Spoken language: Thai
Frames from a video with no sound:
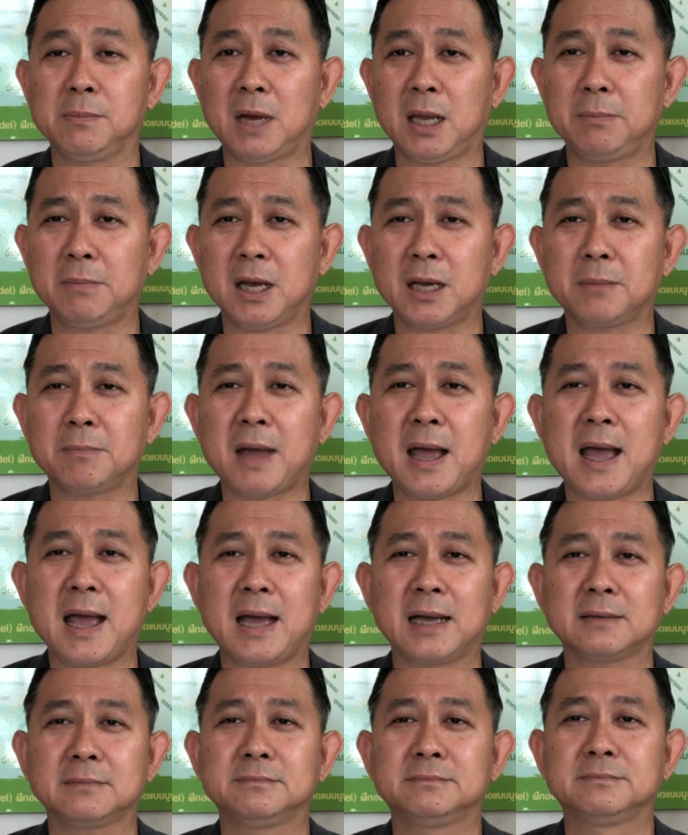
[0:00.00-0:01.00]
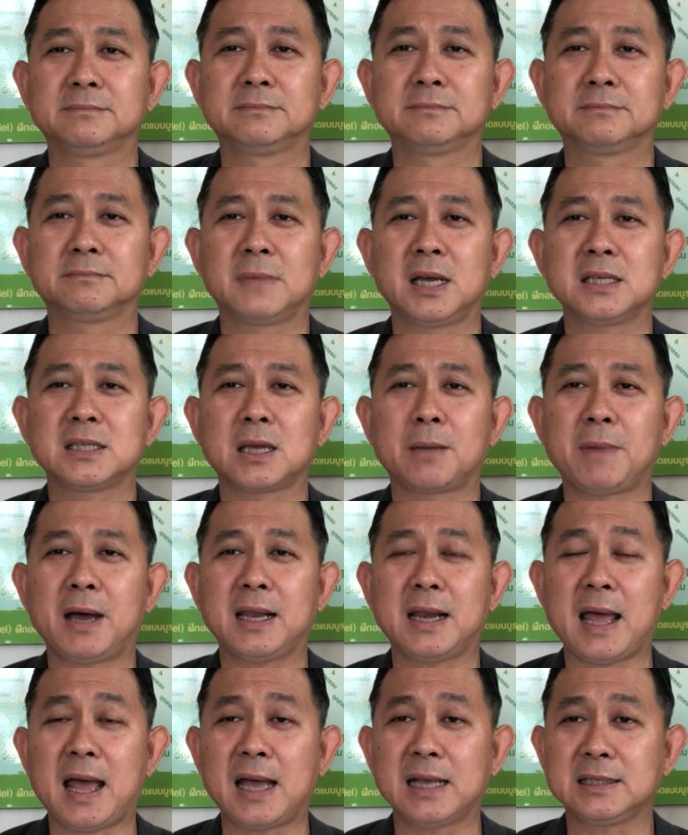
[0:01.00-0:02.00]
ริมาณมากๆ ไม่สามาร
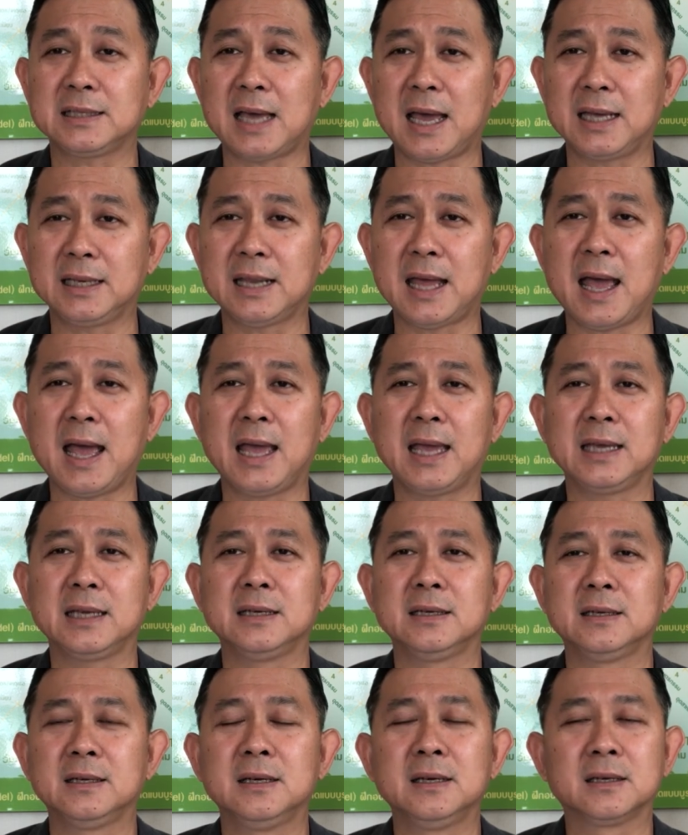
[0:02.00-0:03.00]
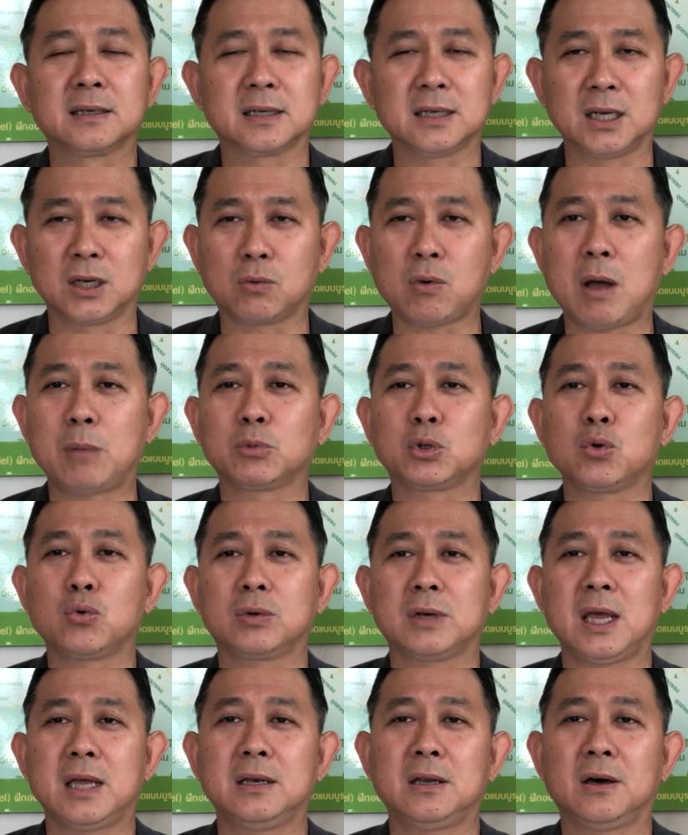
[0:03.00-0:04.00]
ถหาจ่ายได้ เกิดความทุก
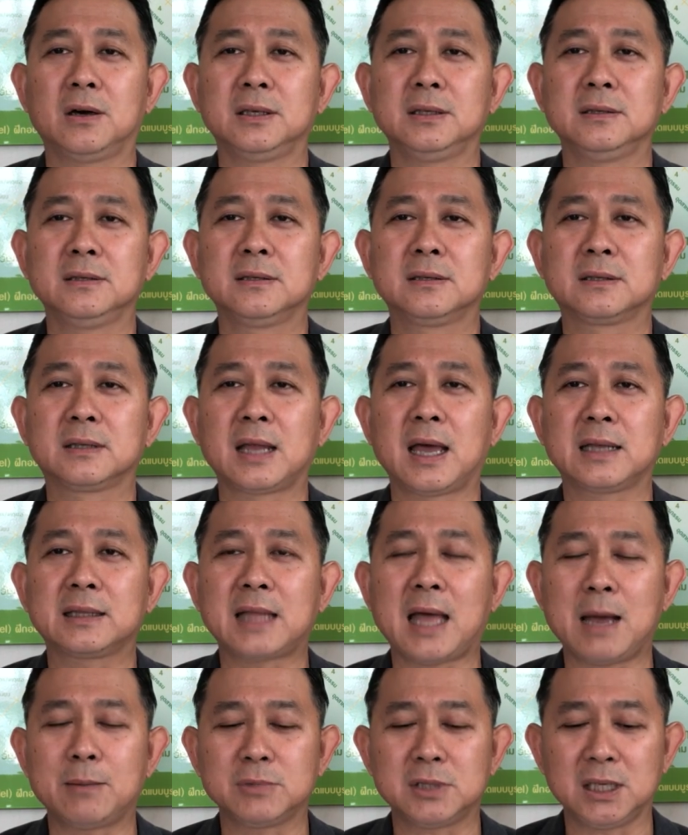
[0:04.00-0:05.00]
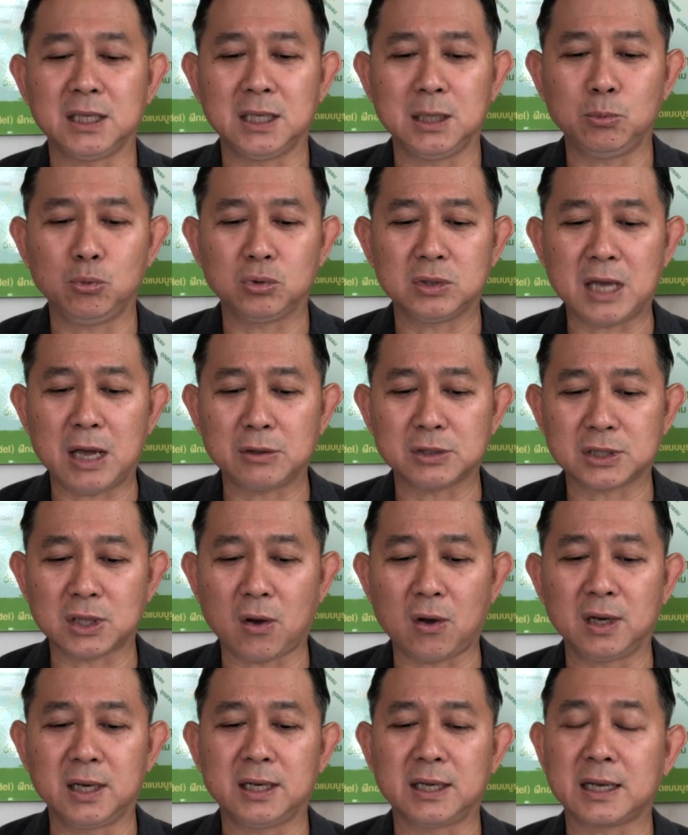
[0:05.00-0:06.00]
ข์แน่นอนนะตามสิ่งที่ผู้เจ้าส
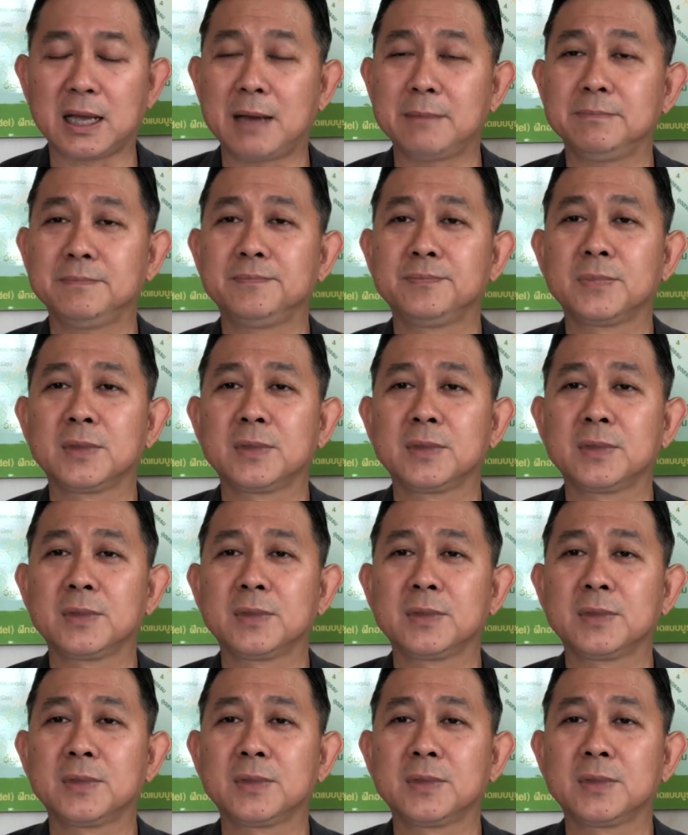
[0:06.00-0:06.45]
อนเลยนะครับ